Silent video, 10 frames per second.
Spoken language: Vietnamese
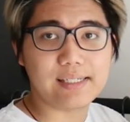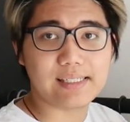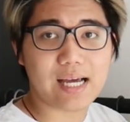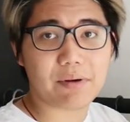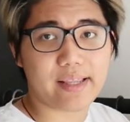Thì
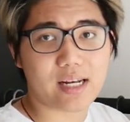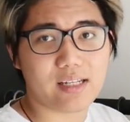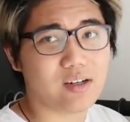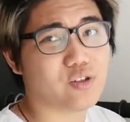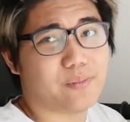da mà nhăn
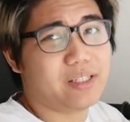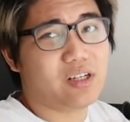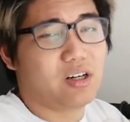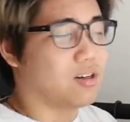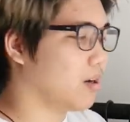thì đó chuyện bình
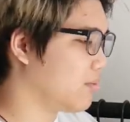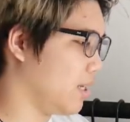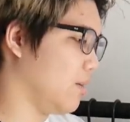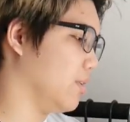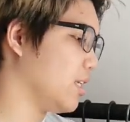thường rồi, không thể
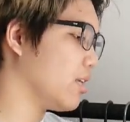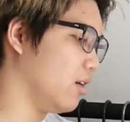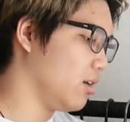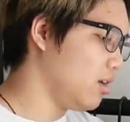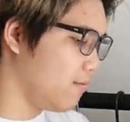nào mà trách được.